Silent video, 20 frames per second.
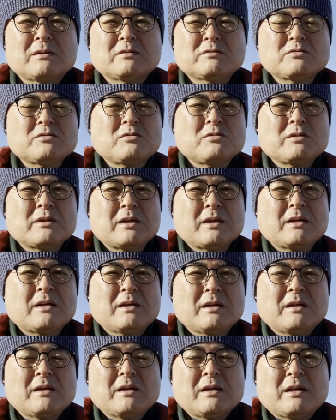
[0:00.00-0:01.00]
情報が
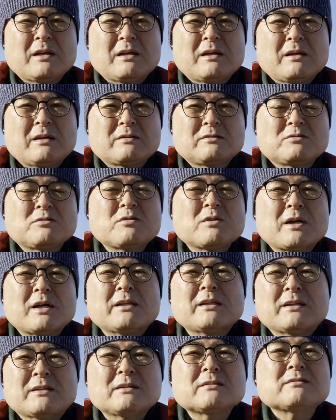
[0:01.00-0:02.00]
動か
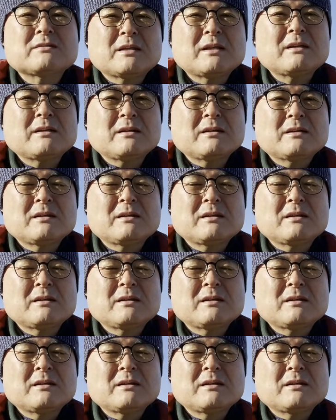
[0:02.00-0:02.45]
ないですね。